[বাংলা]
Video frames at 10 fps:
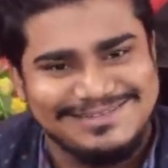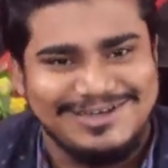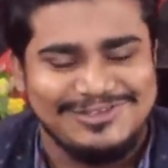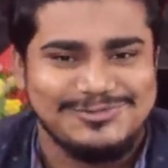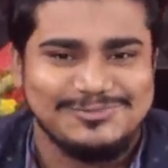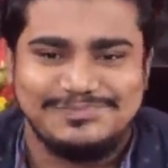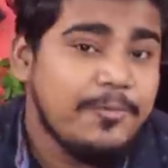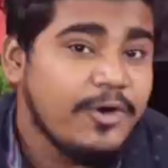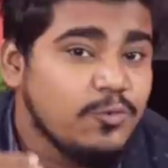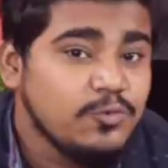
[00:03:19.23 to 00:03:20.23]
জানিও
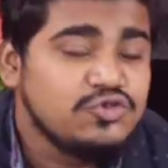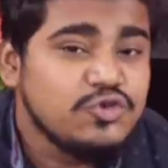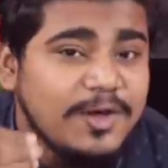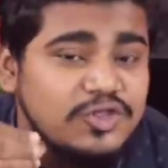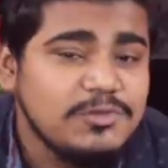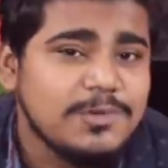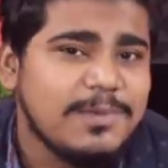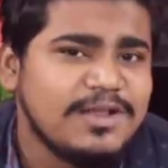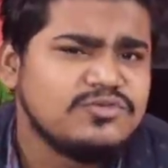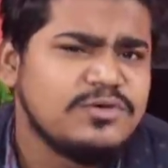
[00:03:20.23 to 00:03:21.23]
এরপরে উচ্চ মাধ্যমিক
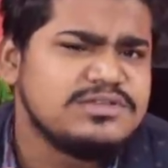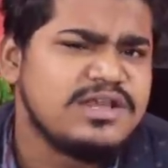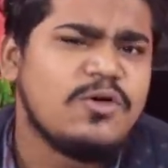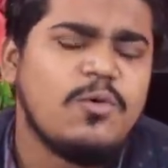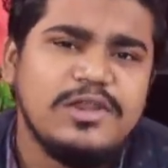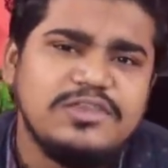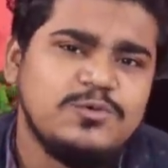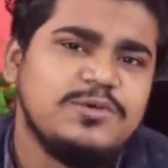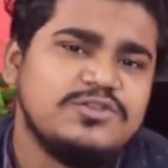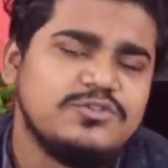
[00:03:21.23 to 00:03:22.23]
পাস করে যারা
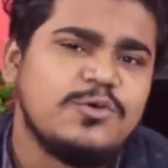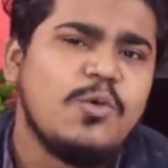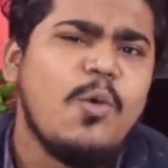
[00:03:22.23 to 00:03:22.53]
কলেজে উঠেছো